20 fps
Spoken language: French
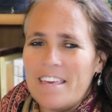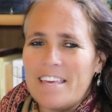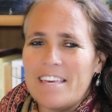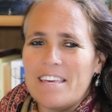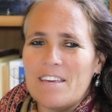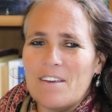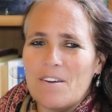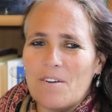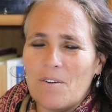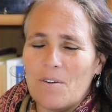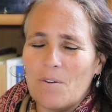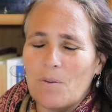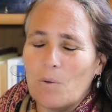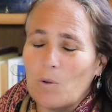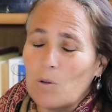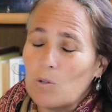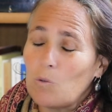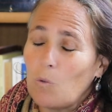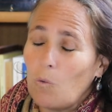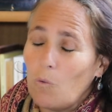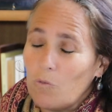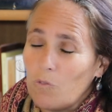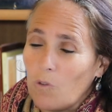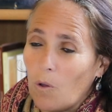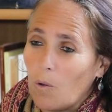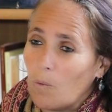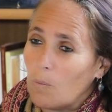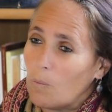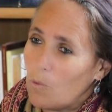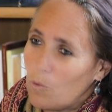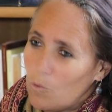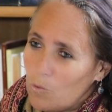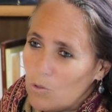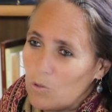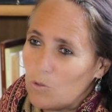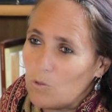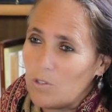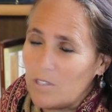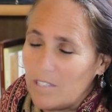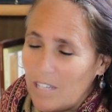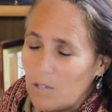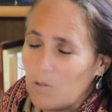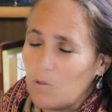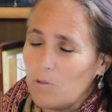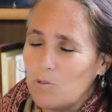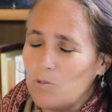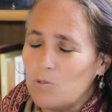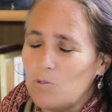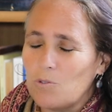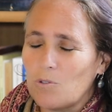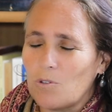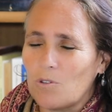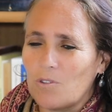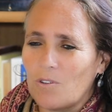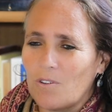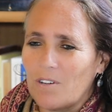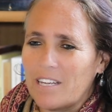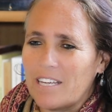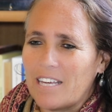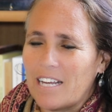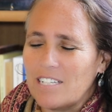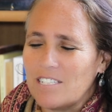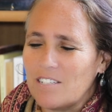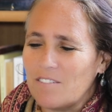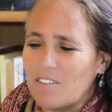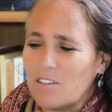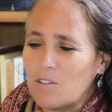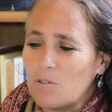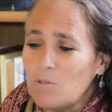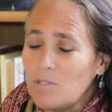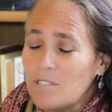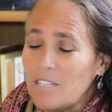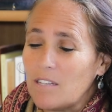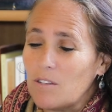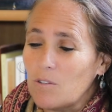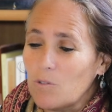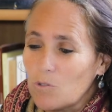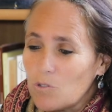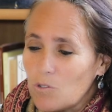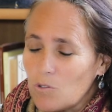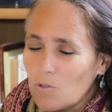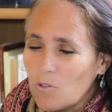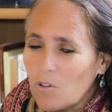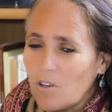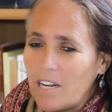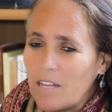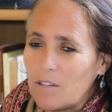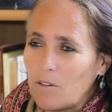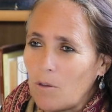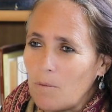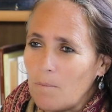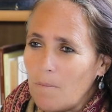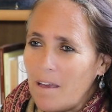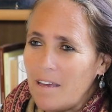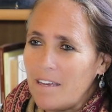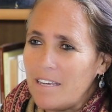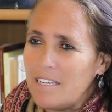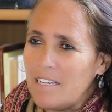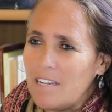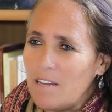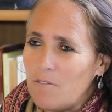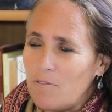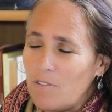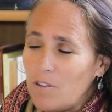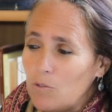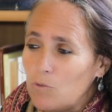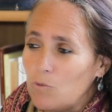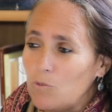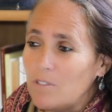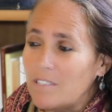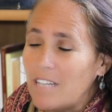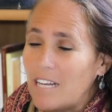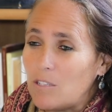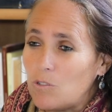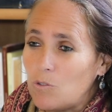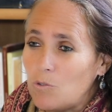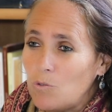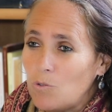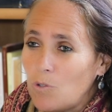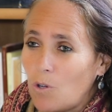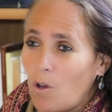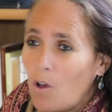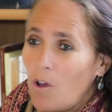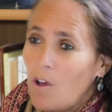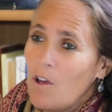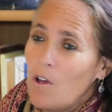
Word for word: Et euh, on retrouve dans beaucoup des cultures dans lesquelles j'ai vécu cette notion que l'être humain, il est fait d'une nature